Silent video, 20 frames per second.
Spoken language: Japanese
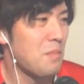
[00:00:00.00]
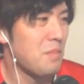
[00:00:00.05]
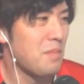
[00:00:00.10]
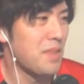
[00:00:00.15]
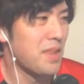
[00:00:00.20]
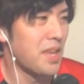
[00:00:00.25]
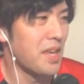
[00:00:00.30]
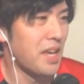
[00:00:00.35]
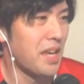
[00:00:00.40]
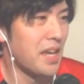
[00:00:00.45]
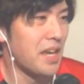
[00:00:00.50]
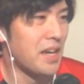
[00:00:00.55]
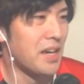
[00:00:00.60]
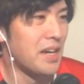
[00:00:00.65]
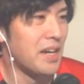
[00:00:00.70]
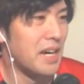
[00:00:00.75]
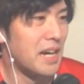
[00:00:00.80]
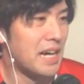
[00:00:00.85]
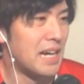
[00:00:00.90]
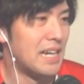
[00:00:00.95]
らず
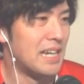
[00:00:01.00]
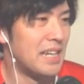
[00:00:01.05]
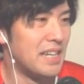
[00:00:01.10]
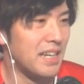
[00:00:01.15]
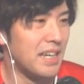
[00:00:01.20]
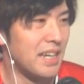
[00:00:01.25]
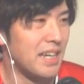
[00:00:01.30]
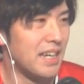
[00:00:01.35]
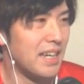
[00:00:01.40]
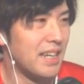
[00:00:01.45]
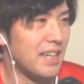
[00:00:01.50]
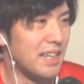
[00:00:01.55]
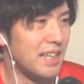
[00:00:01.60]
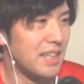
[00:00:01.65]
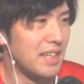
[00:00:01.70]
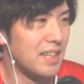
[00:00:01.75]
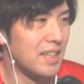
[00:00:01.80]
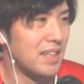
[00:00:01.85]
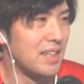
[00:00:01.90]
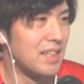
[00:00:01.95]
はい
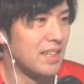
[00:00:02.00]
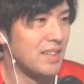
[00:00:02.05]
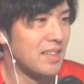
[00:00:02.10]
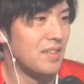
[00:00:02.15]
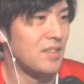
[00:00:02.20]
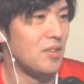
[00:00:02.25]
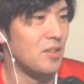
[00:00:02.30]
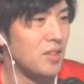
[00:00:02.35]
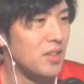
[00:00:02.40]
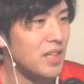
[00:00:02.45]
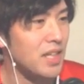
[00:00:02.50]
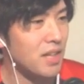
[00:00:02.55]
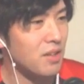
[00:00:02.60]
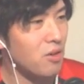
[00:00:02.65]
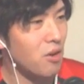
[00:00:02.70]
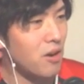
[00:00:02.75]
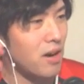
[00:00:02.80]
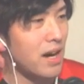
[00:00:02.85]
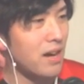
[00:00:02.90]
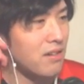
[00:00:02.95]
ということで
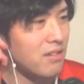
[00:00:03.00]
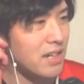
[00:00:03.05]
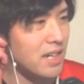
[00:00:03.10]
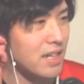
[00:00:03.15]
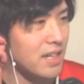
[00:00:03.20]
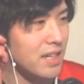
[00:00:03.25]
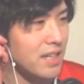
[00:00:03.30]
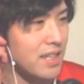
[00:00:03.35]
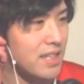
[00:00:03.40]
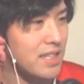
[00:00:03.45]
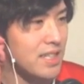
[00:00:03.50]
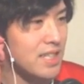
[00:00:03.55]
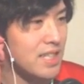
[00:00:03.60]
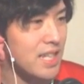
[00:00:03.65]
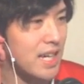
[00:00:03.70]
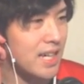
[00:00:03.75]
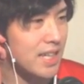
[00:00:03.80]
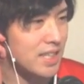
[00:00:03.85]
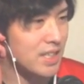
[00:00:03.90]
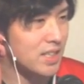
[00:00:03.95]
後半は、えー、1
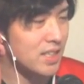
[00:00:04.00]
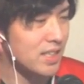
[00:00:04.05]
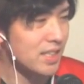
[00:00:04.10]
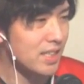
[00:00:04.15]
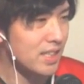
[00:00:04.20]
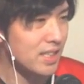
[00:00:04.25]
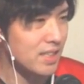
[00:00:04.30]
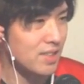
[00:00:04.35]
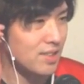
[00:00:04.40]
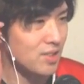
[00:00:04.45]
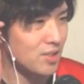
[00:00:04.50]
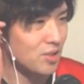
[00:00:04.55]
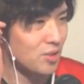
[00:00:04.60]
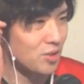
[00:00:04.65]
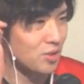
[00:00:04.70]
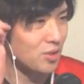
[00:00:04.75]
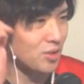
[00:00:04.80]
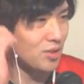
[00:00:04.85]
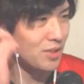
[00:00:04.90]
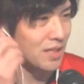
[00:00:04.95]
対1
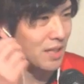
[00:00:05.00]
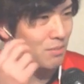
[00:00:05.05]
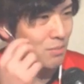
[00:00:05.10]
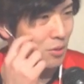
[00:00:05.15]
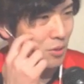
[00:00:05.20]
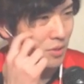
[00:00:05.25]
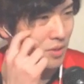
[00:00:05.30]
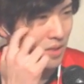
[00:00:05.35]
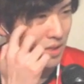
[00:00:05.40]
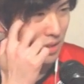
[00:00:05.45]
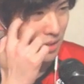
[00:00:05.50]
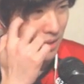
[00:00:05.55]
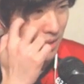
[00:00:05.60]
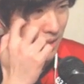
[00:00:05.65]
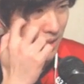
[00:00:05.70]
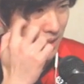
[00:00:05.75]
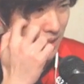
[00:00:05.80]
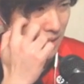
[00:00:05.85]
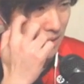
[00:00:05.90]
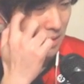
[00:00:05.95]
シュート13本打ってるん
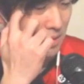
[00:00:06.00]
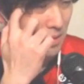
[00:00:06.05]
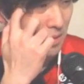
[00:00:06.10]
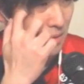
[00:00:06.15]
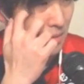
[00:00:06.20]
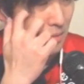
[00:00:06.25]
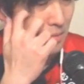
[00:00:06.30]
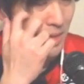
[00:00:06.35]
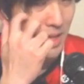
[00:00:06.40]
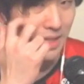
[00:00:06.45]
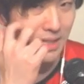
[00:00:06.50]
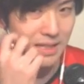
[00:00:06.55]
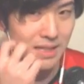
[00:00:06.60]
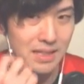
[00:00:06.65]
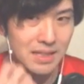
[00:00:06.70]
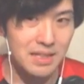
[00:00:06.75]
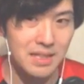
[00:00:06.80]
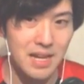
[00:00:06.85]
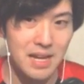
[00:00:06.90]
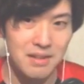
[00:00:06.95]
ですけど
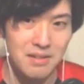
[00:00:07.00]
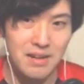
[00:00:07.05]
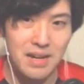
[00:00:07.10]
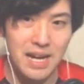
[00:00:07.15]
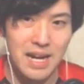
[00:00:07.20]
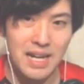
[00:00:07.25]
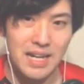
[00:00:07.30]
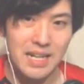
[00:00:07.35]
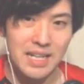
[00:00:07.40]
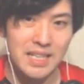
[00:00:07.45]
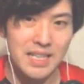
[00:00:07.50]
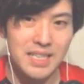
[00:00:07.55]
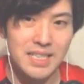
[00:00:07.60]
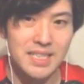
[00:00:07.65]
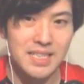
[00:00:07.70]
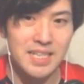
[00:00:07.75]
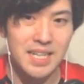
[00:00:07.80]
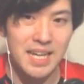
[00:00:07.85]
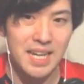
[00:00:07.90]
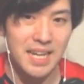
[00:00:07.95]
全く入らないで
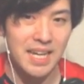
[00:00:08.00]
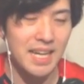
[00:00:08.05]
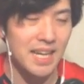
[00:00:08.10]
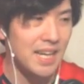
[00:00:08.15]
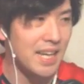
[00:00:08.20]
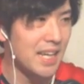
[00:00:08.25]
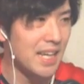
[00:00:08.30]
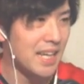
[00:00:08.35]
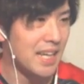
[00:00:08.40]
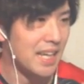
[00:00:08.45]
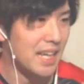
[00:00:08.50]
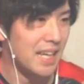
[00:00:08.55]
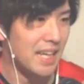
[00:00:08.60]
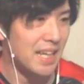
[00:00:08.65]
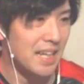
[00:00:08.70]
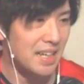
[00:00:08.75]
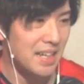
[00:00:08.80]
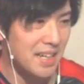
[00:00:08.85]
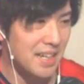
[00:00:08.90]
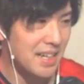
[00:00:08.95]
すね
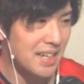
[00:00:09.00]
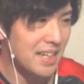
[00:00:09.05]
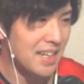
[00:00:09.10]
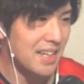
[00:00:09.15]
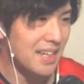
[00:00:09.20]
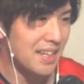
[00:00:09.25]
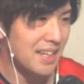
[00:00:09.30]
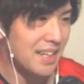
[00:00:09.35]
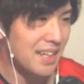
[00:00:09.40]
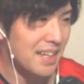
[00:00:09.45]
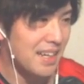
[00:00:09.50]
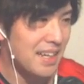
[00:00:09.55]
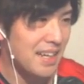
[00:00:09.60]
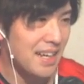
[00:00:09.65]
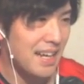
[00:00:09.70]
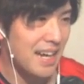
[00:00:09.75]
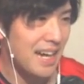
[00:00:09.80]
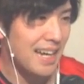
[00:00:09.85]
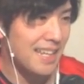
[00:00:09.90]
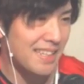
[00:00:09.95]
うん
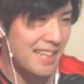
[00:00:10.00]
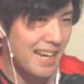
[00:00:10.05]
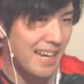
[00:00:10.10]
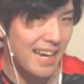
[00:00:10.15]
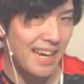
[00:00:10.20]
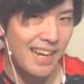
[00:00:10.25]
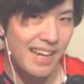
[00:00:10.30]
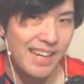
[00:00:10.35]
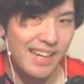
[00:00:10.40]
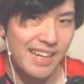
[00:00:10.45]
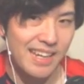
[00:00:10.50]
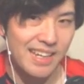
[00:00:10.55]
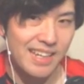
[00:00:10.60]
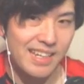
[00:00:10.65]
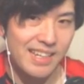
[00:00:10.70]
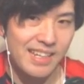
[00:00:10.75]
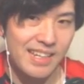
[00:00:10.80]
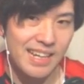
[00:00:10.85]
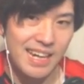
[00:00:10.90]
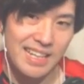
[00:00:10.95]
硬い
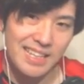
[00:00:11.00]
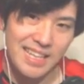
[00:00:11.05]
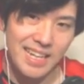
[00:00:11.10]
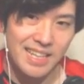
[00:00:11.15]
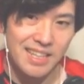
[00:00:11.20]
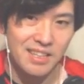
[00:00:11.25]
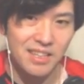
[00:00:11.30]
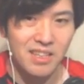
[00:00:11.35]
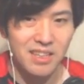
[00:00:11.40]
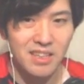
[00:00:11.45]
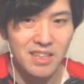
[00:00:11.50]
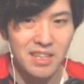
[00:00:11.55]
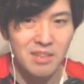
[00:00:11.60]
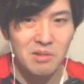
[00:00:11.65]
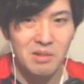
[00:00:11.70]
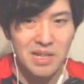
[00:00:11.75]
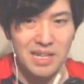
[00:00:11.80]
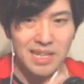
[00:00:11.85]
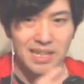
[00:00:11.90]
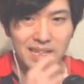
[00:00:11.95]
硬いって言っていい
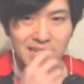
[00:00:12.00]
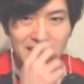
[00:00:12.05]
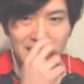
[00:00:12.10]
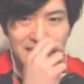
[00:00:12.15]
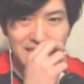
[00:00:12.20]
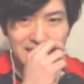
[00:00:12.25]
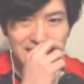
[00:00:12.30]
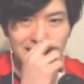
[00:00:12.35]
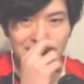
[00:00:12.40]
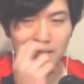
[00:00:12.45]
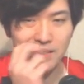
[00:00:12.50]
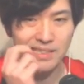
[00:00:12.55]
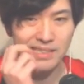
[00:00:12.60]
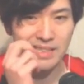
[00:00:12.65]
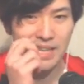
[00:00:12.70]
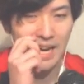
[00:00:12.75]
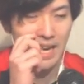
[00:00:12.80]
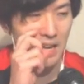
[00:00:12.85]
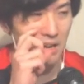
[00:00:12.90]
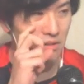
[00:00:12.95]
のかな
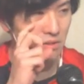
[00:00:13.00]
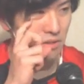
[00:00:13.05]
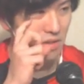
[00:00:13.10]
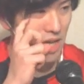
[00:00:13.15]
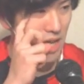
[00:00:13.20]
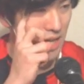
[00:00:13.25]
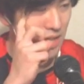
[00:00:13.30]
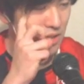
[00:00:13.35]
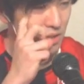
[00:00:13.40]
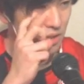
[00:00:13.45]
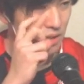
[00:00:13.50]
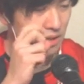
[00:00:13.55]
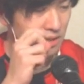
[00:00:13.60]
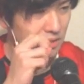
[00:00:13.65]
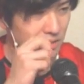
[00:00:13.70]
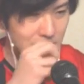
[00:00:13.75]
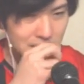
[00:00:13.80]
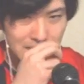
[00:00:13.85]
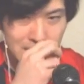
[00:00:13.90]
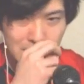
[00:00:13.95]
最後の牙城が
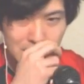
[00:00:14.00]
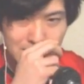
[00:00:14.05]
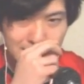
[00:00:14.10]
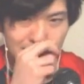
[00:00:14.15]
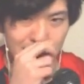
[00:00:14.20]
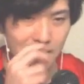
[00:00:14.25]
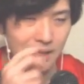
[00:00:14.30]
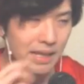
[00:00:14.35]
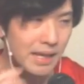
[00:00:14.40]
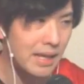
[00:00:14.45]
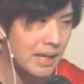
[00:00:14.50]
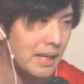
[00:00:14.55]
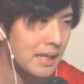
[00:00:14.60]
崩せませんね。